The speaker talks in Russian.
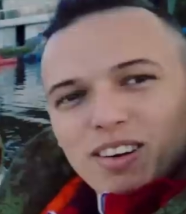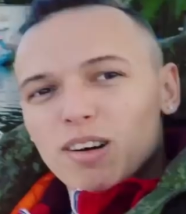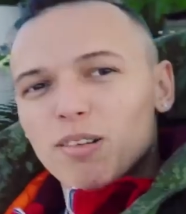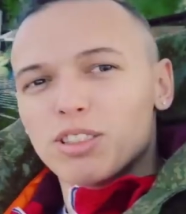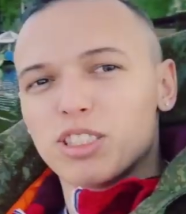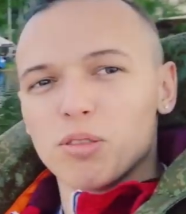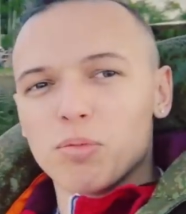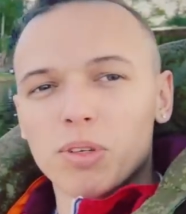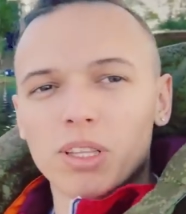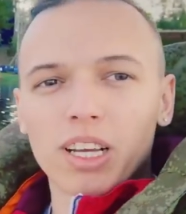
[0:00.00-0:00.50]
В
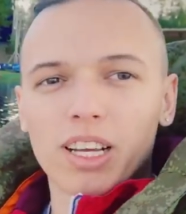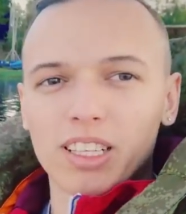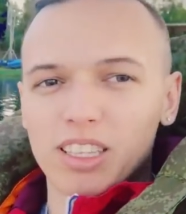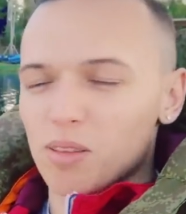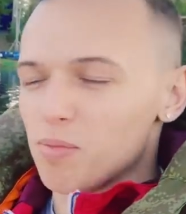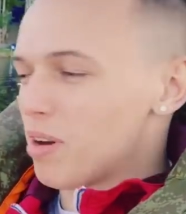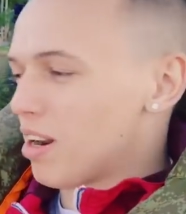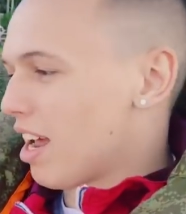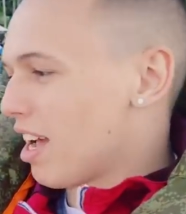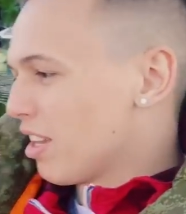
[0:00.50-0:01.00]
общем, мы на
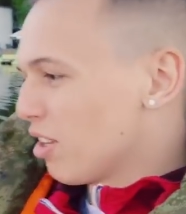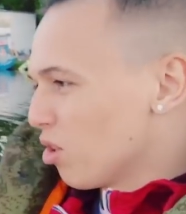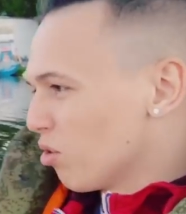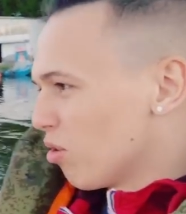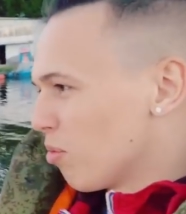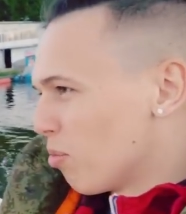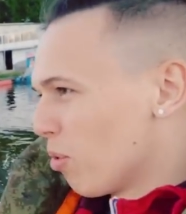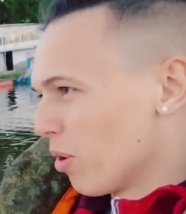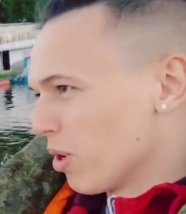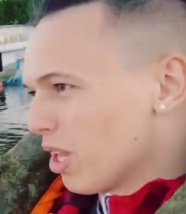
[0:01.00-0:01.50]
катамаране, ну
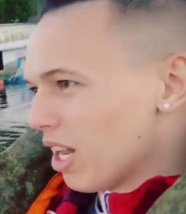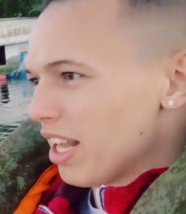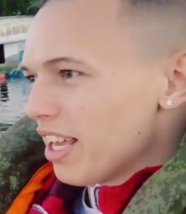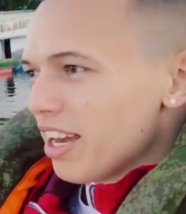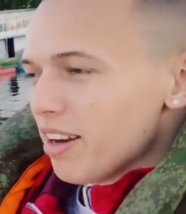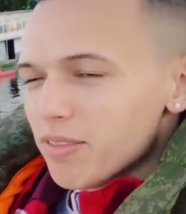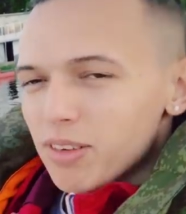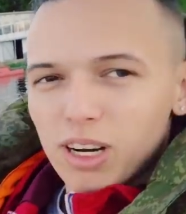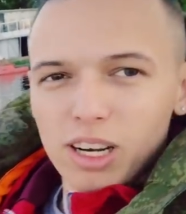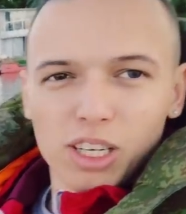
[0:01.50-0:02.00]
вы поняли.
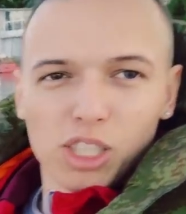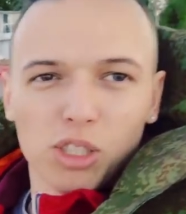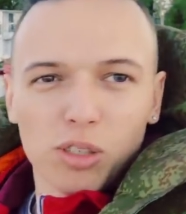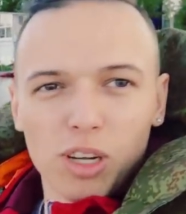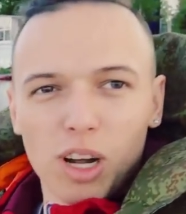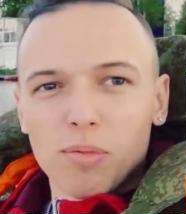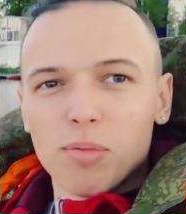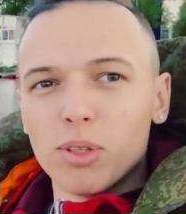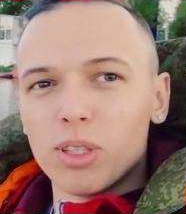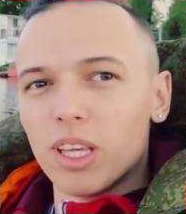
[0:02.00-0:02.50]
Я выгляжу,
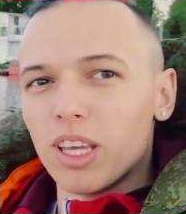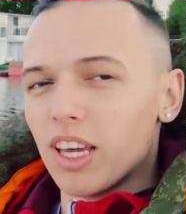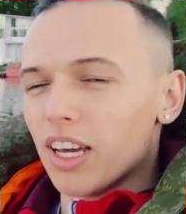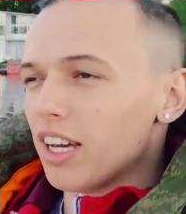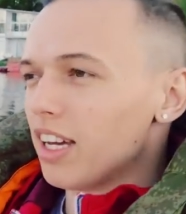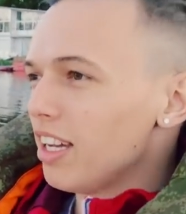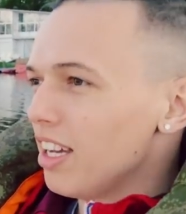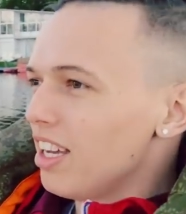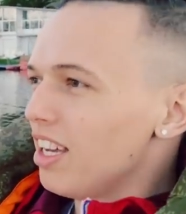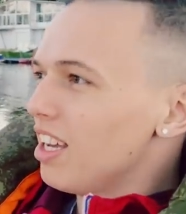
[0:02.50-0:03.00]
как будто
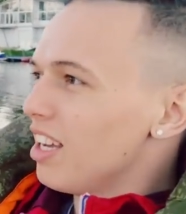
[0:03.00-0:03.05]
я,